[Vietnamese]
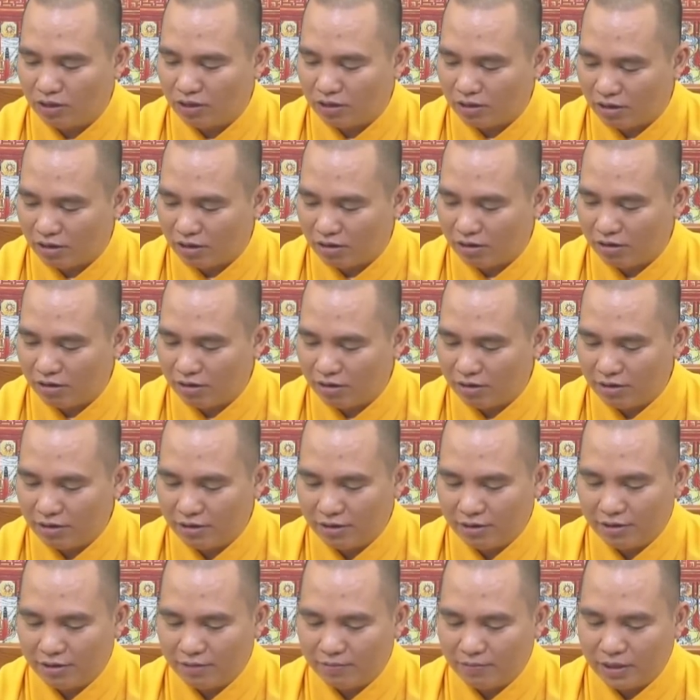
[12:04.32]
nước đó
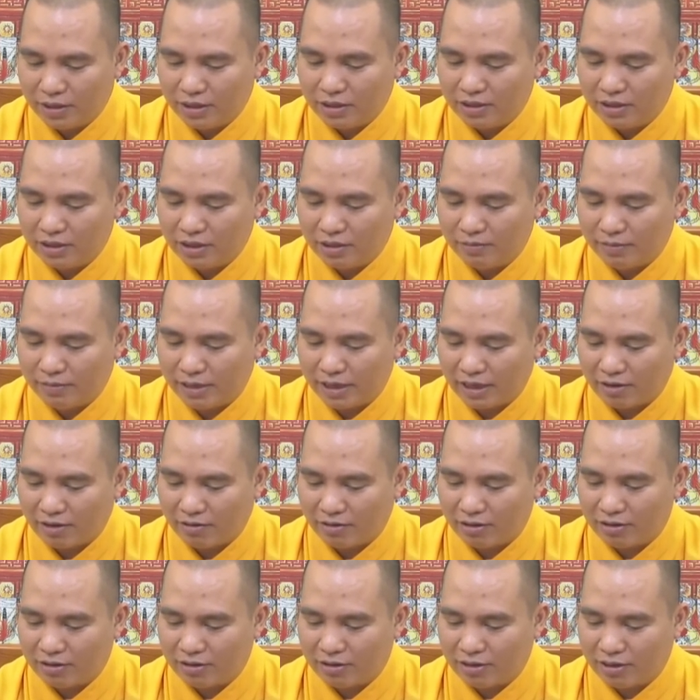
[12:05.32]
bây giờ mẹ
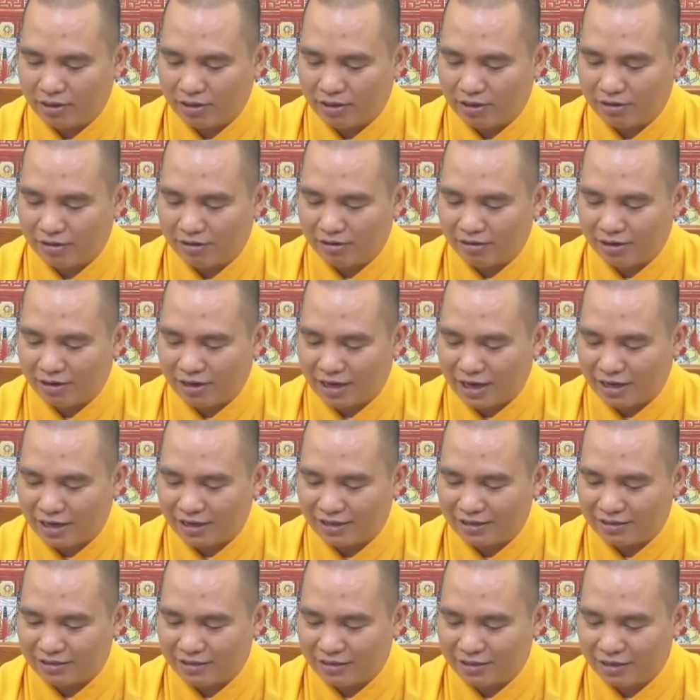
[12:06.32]
con rất lo
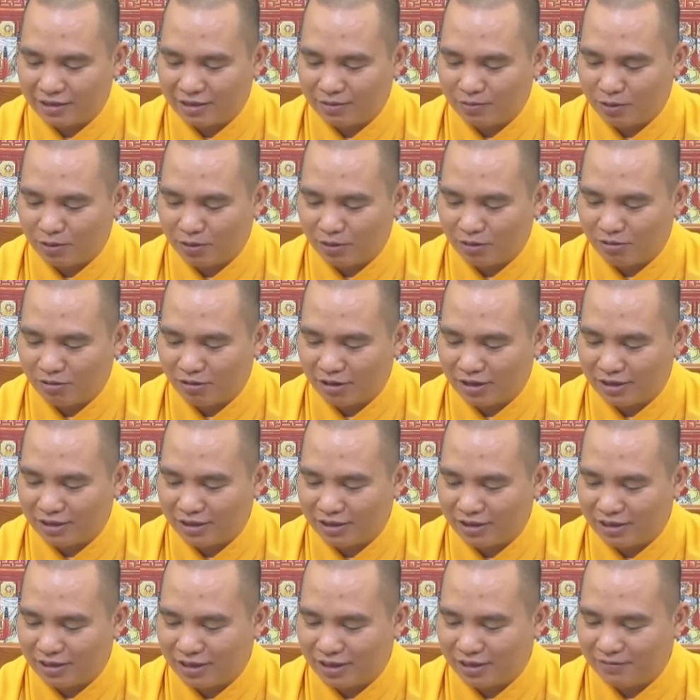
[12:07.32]
lắng sợ bố con
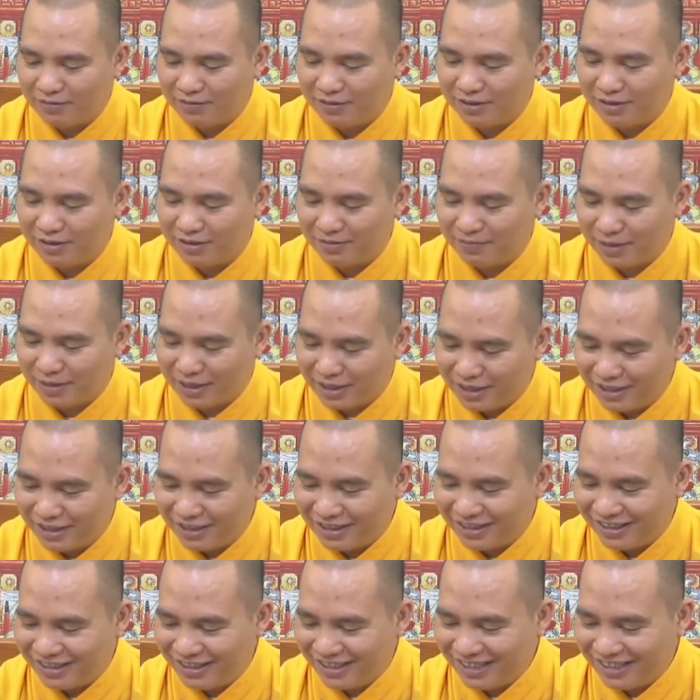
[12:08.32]
đi lấy vợ mới